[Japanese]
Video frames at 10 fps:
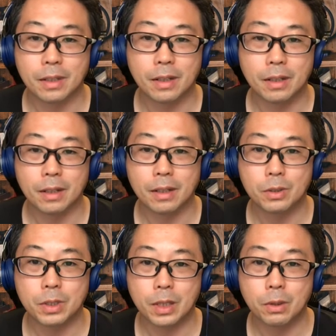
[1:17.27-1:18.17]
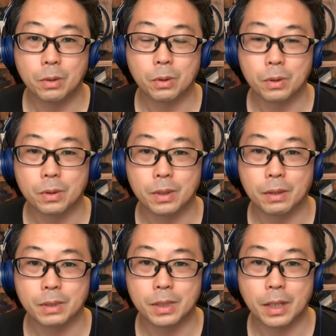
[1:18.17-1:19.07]
えー、非常に説得力
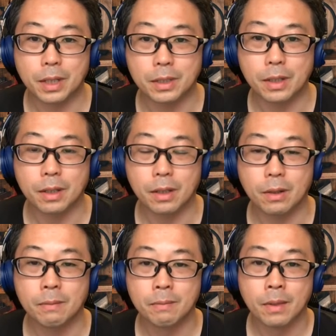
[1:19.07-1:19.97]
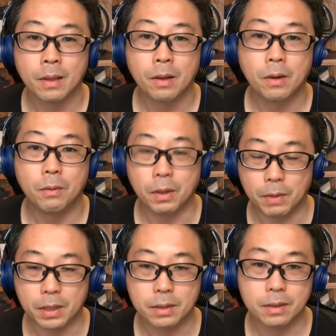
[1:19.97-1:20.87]
がついてきたんじゃないかなと思い
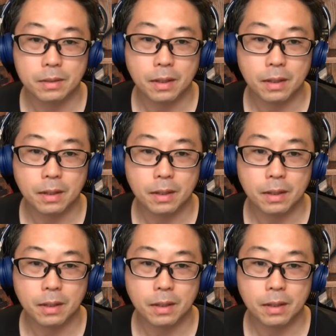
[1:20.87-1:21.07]
ます。